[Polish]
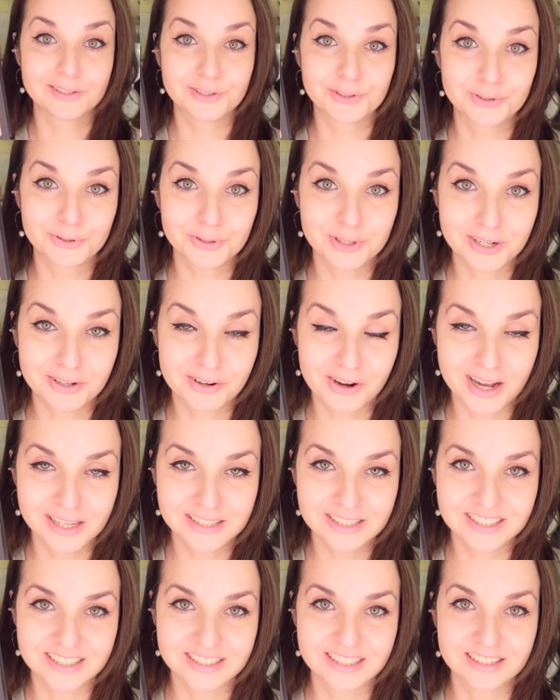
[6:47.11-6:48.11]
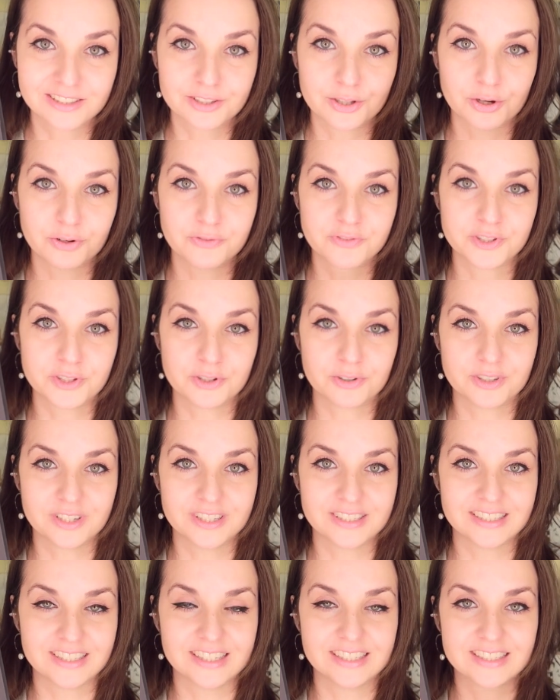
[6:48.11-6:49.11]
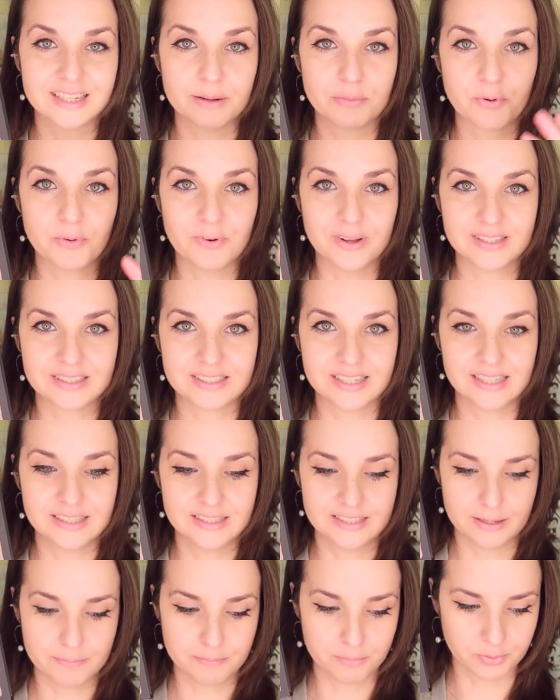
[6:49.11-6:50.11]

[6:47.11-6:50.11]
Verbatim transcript: Coś czuję, kochanie, że Del Toro wyciągnie z niej samą esencję,